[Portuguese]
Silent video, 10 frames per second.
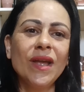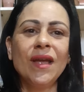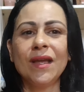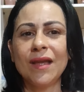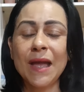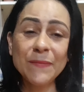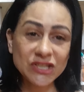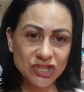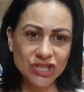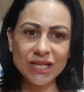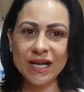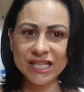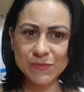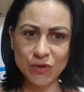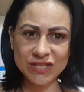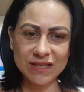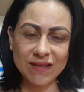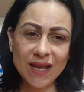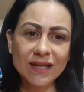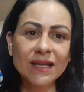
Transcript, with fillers: é, é mentira a resposta dela,